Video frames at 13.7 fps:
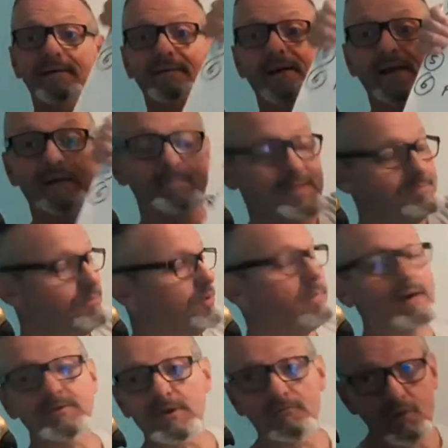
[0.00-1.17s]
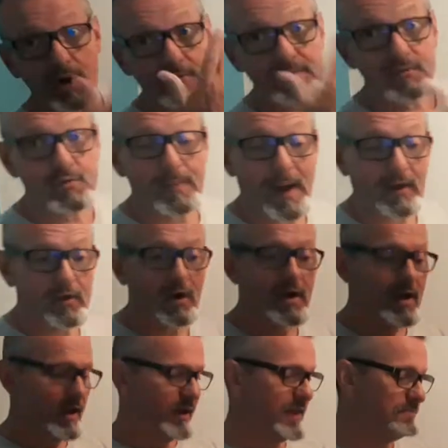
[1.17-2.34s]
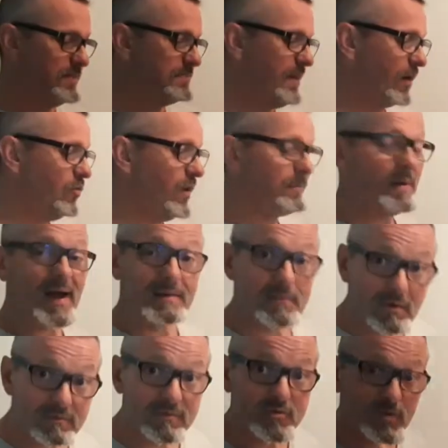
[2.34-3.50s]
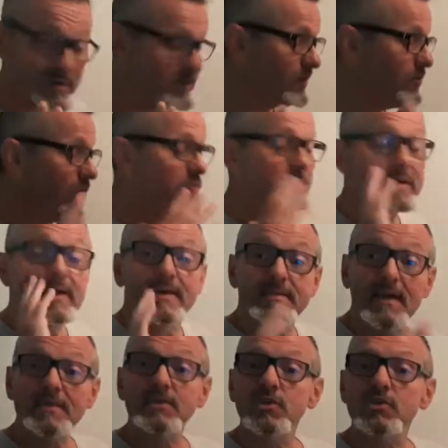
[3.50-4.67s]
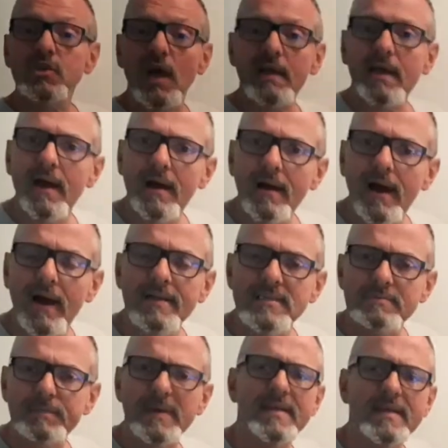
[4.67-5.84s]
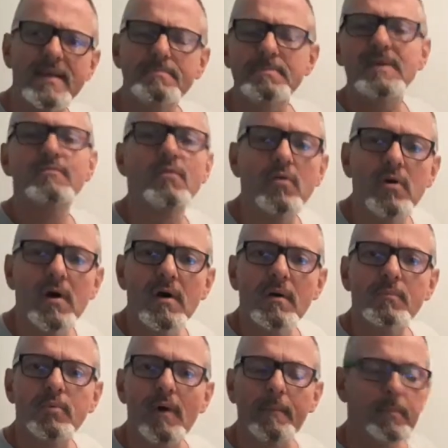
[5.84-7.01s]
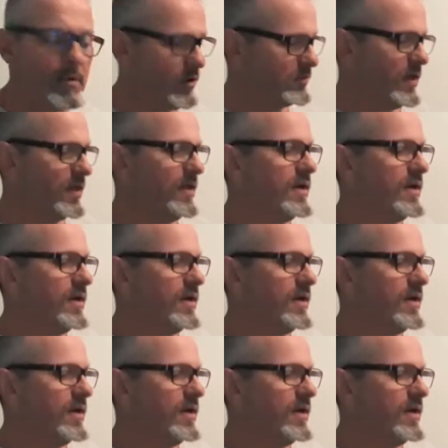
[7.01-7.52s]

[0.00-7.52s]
Voyez un petit peu, bah ça vous l'avez vu par cœur. Les bimaro apparemment vont choisir l'orange. Mais ça, c'est chacun à l'esprit d'équipe qui veut, peu importe.